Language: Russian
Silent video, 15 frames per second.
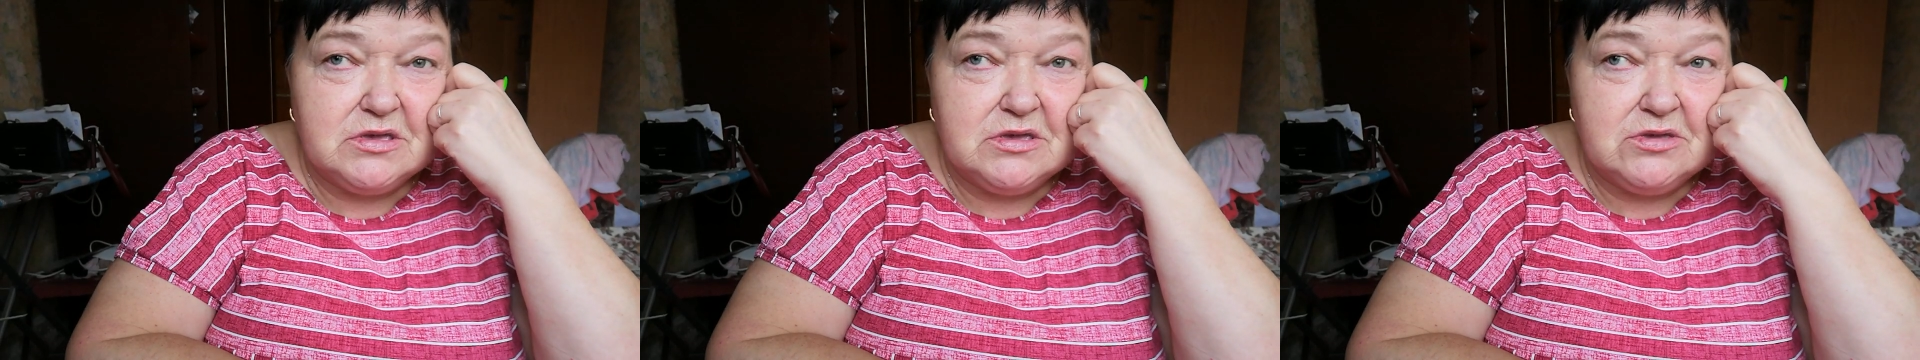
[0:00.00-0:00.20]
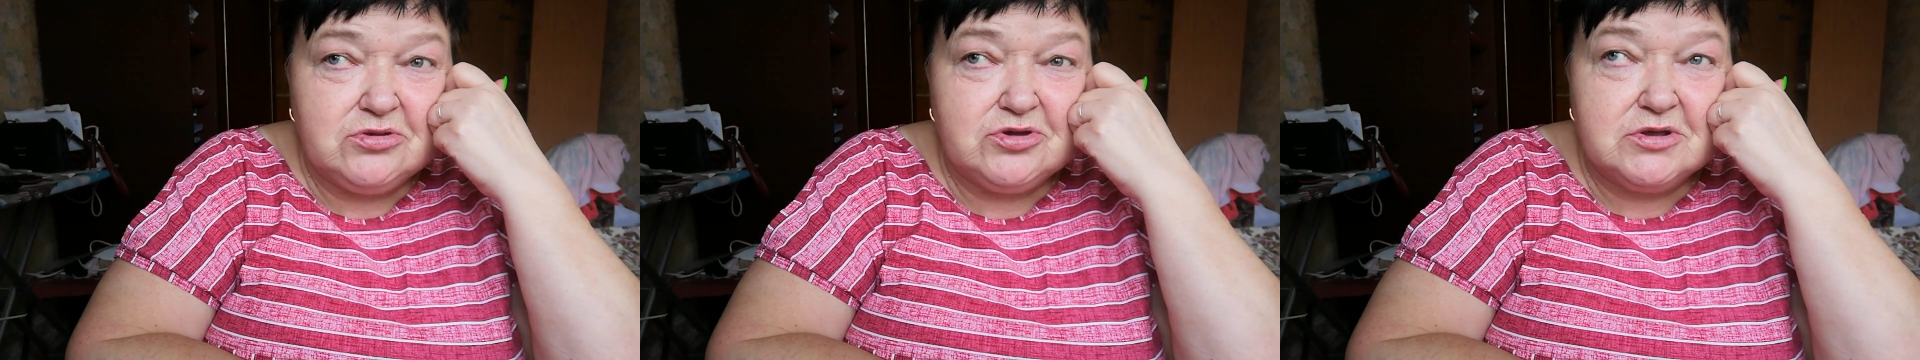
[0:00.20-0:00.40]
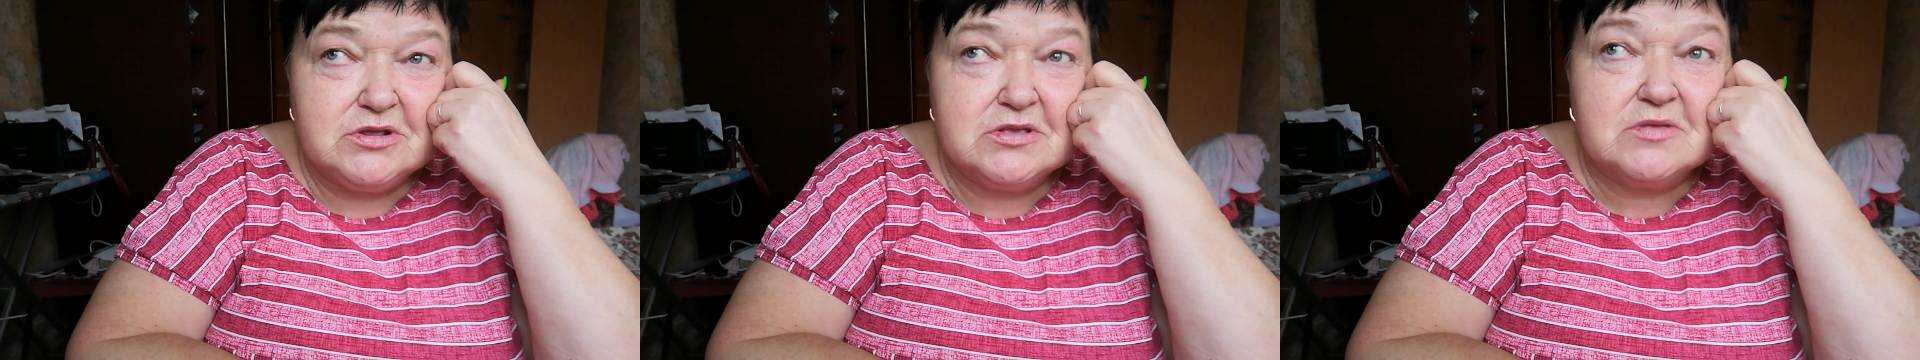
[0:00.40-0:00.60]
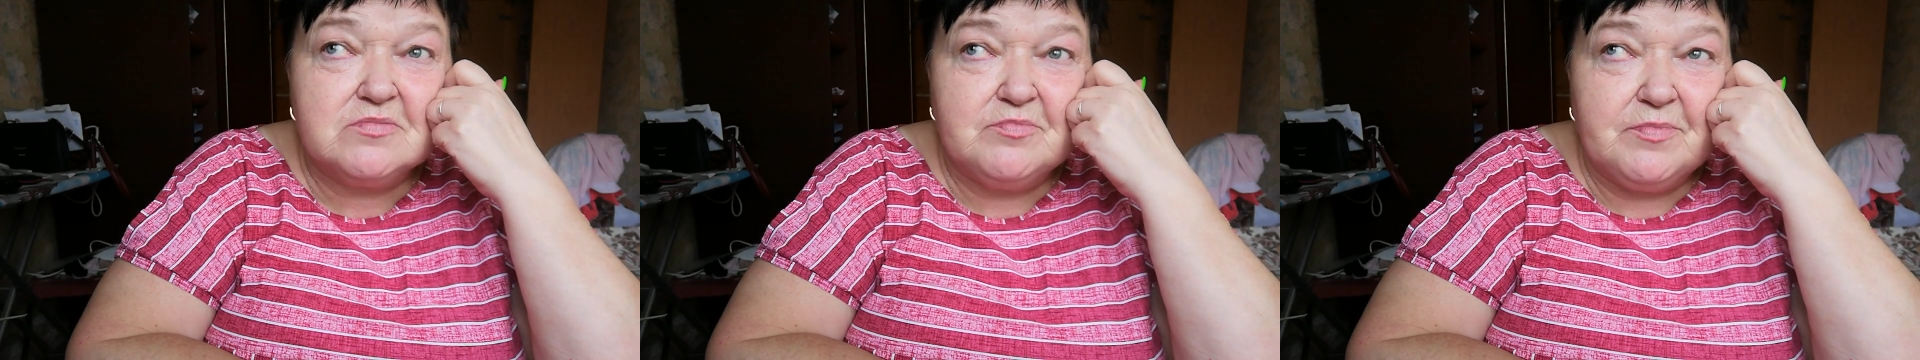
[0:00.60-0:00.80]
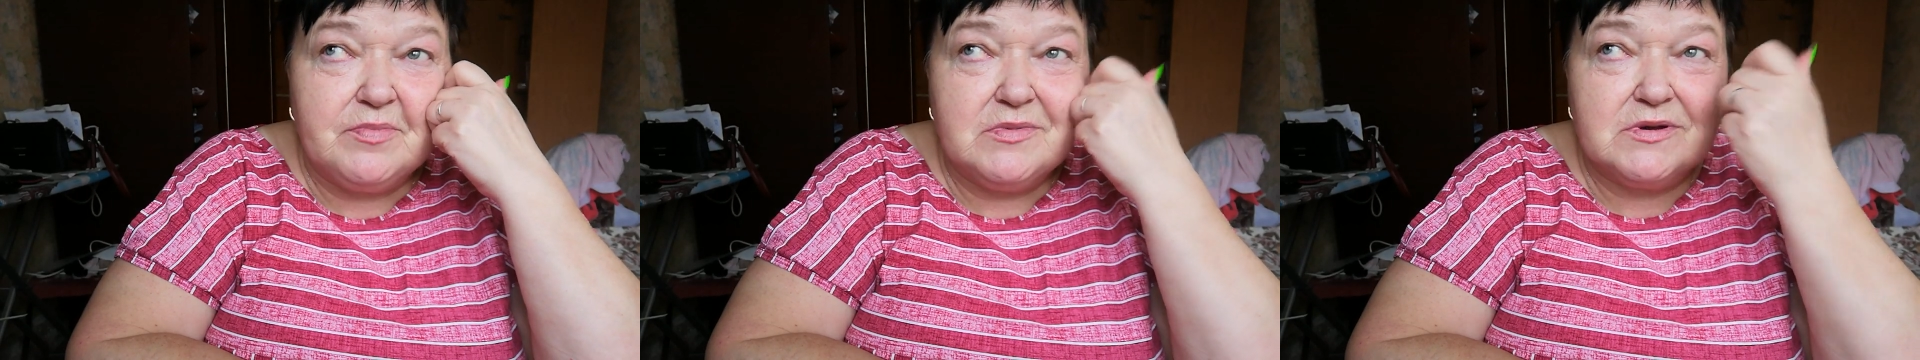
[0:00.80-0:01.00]
И через
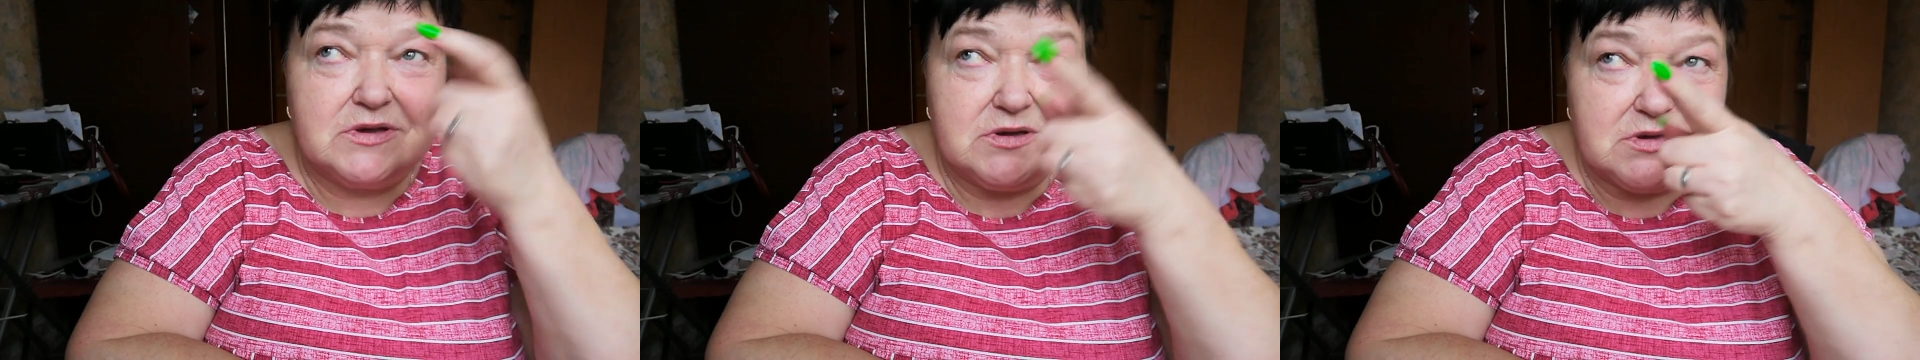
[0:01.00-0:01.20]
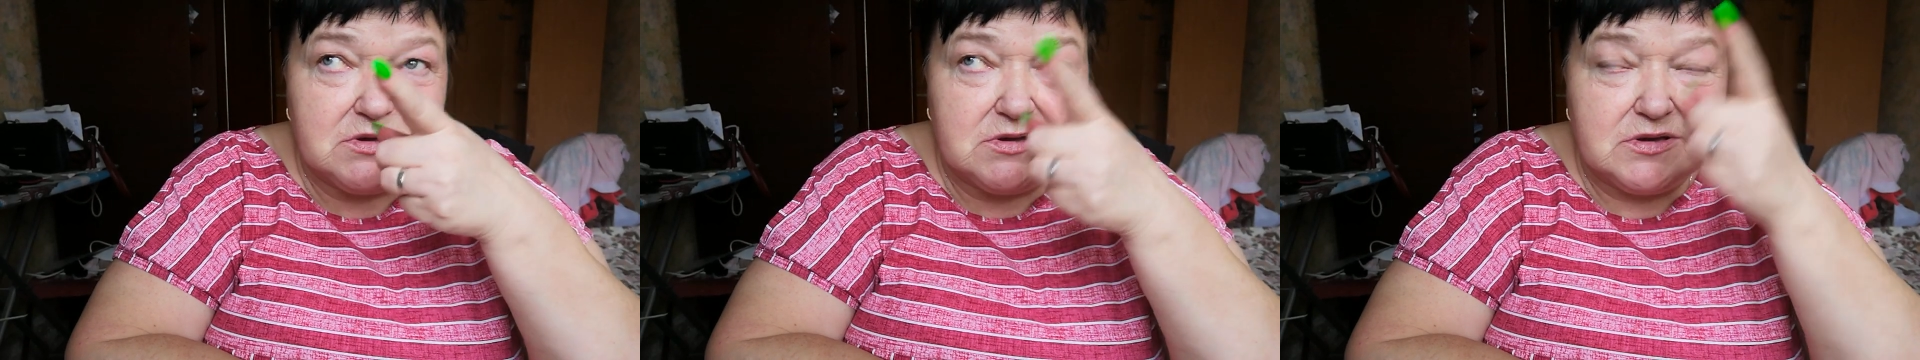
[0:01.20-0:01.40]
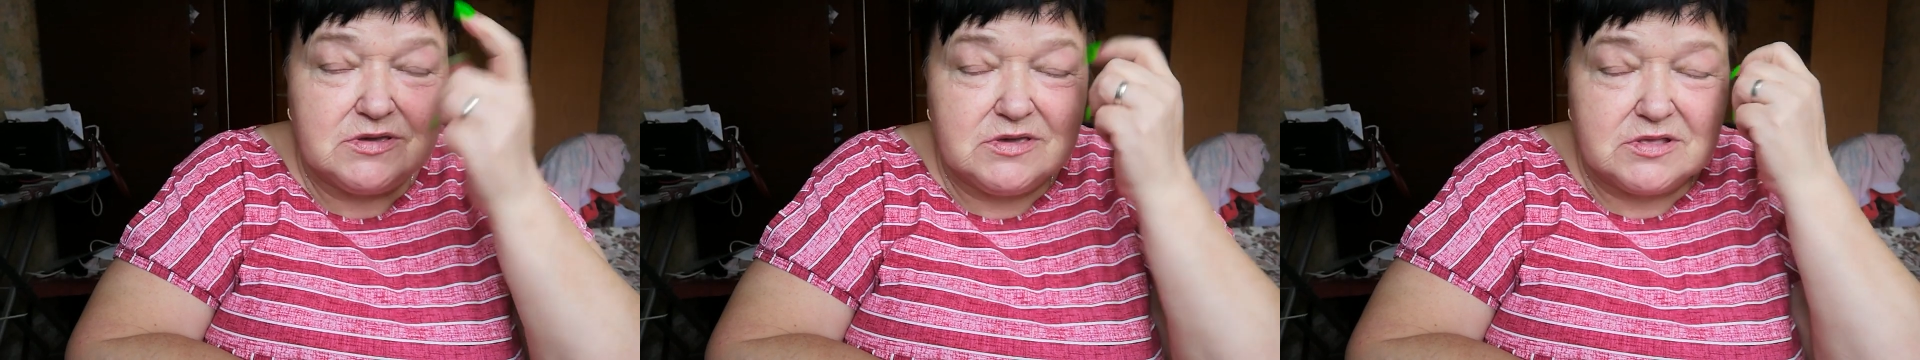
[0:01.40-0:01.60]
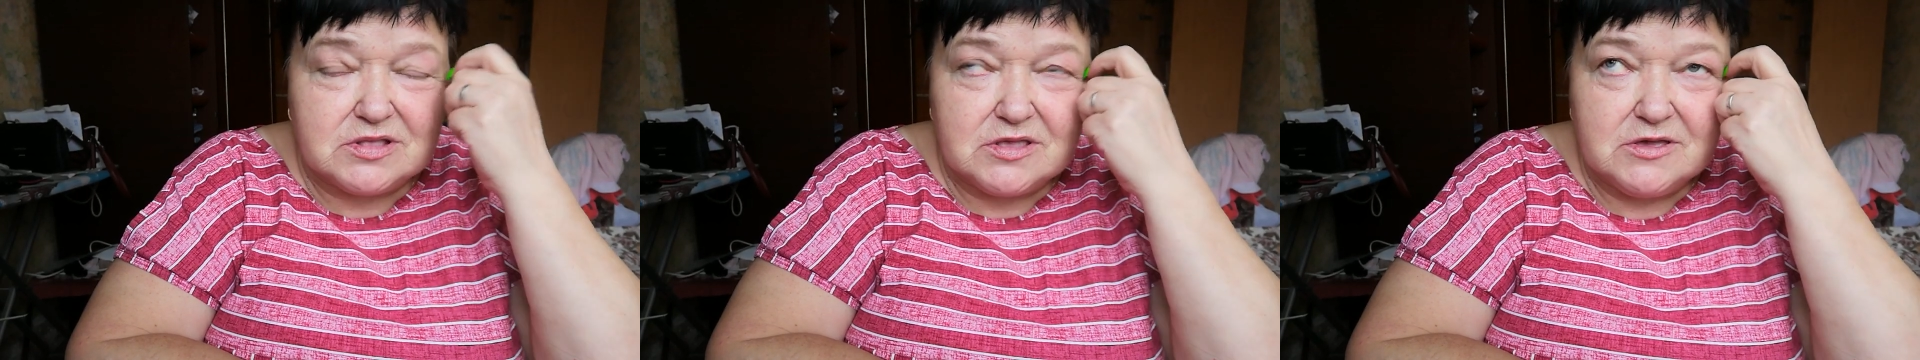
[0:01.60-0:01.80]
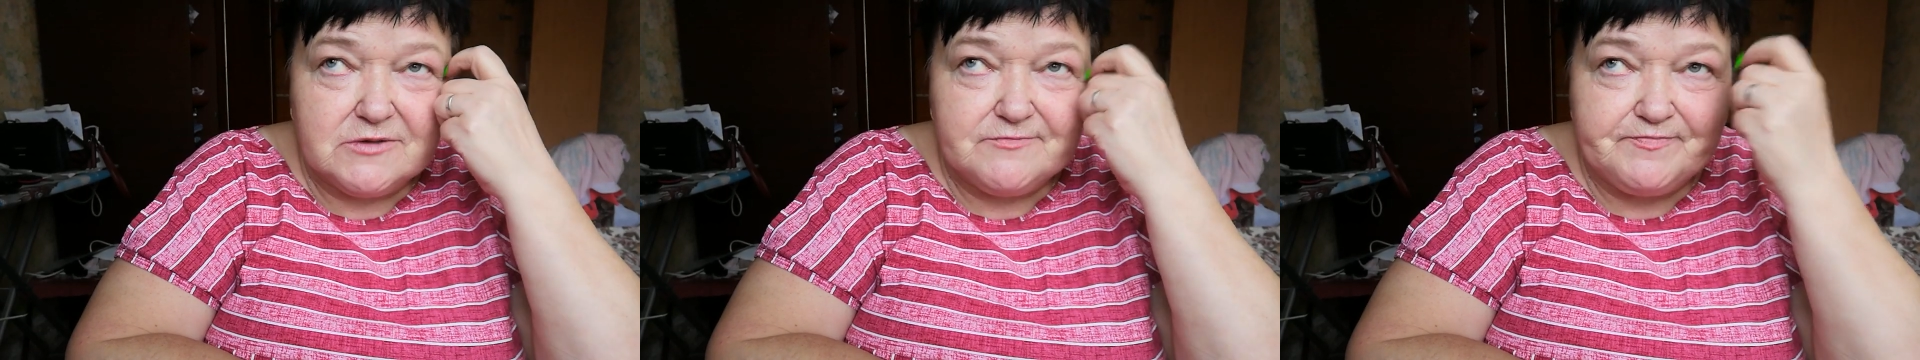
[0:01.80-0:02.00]
э,
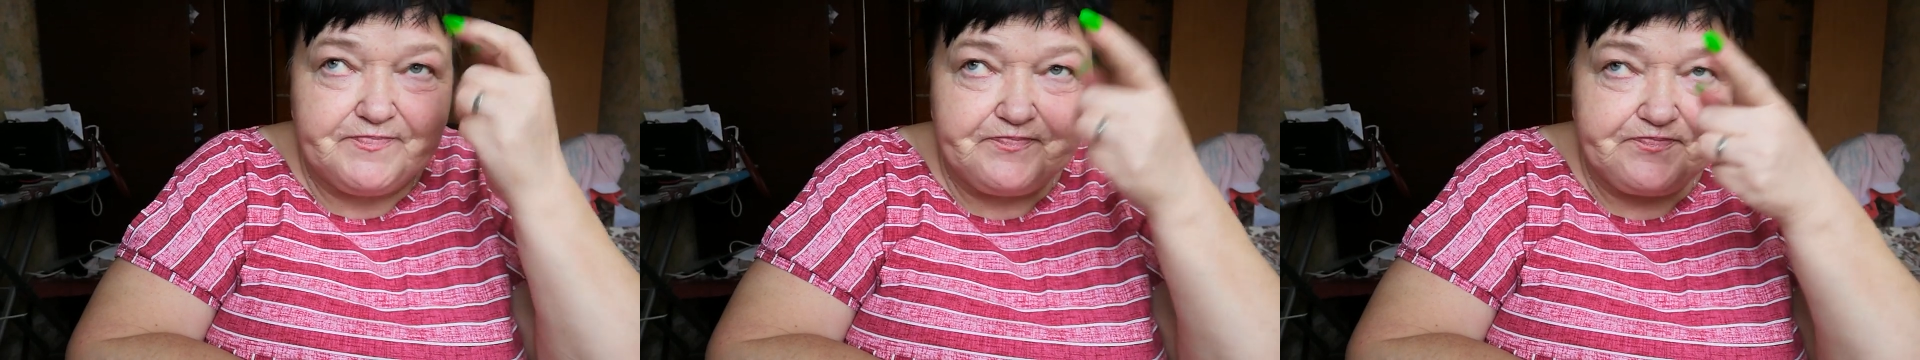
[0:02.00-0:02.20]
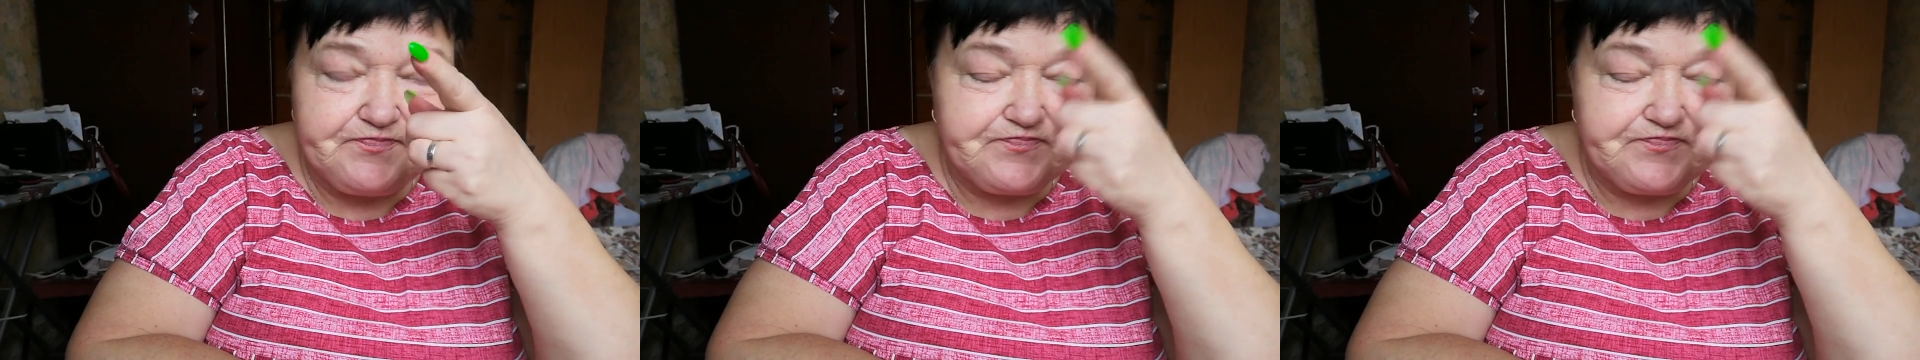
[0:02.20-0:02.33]
это...